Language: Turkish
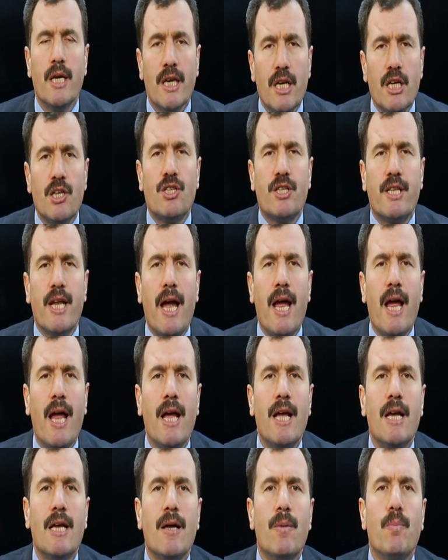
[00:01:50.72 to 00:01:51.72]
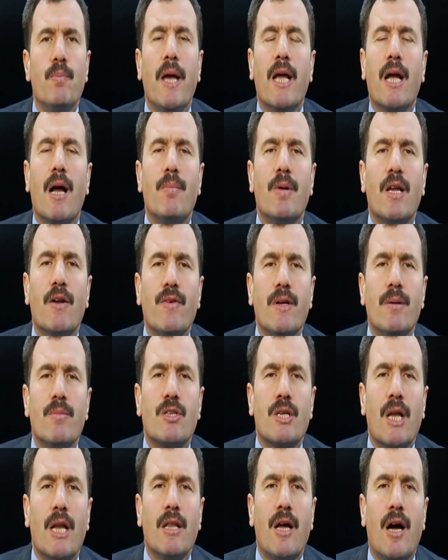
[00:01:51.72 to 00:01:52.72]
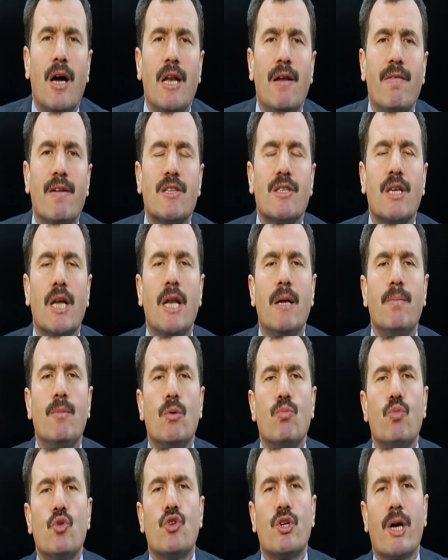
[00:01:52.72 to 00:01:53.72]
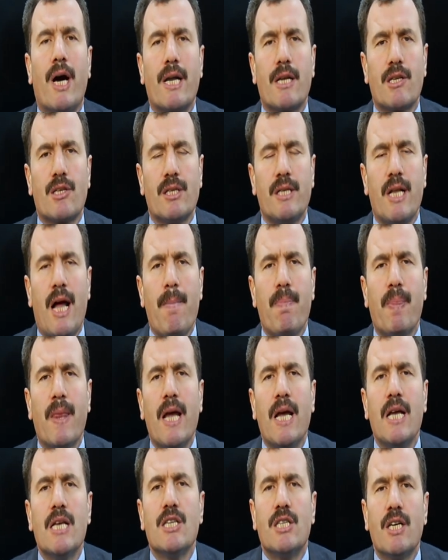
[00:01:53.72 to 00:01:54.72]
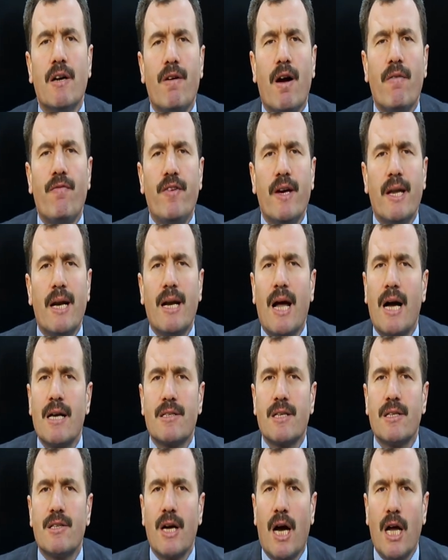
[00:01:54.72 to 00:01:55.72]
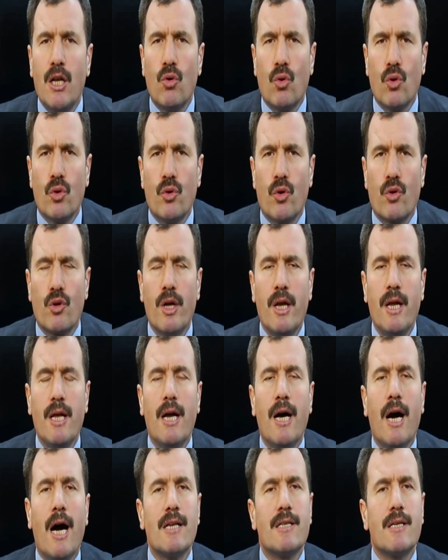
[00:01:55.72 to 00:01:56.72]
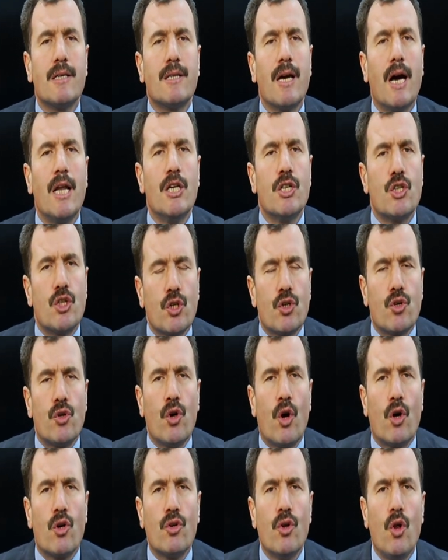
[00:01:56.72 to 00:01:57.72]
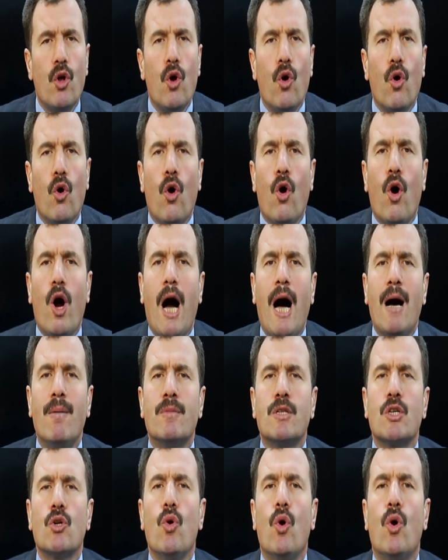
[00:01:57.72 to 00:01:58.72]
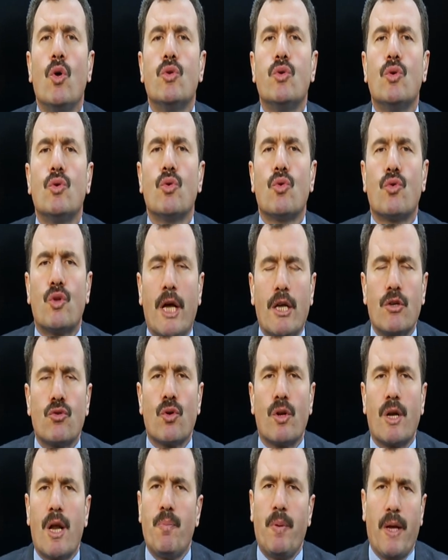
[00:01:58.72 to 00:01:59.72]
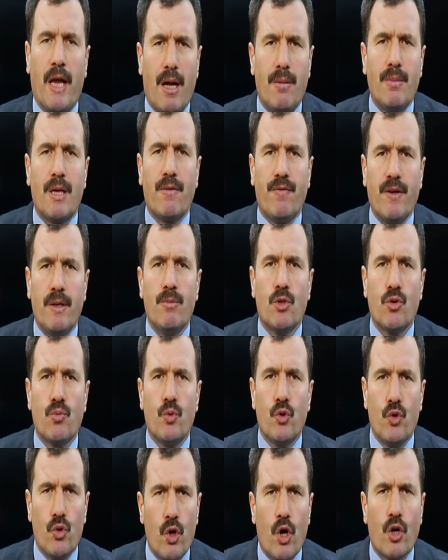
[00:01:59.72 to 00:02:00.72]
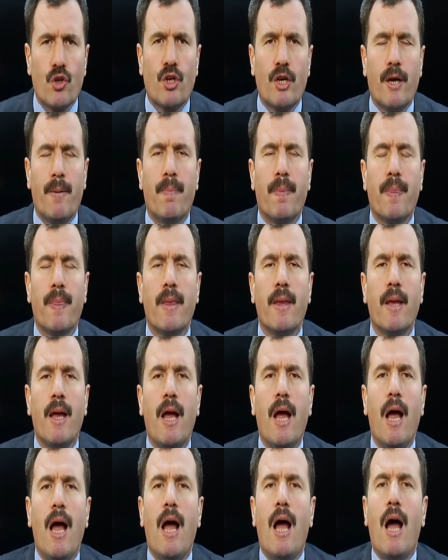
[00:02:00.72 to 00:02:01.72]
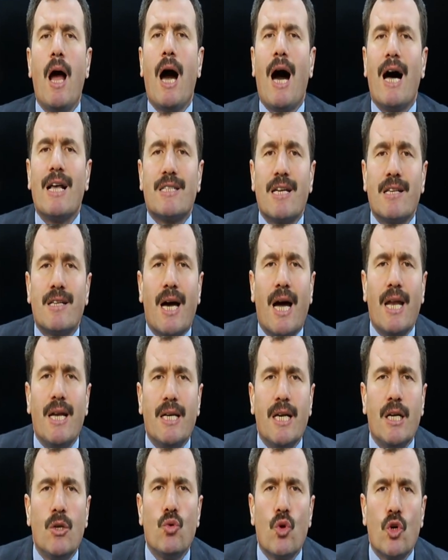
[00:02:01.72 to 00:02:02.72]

İşte Peygamber Efendimiz sallallahu aleyhi ve sellemin bu çağrısına cevap veren Hazreti Ali oluyor. Hazreti Ali çıkıyor. O Amr'ı öldürdükten sonra Peygamber Efendimiz buyuruyor ki Hazreti Ali'nin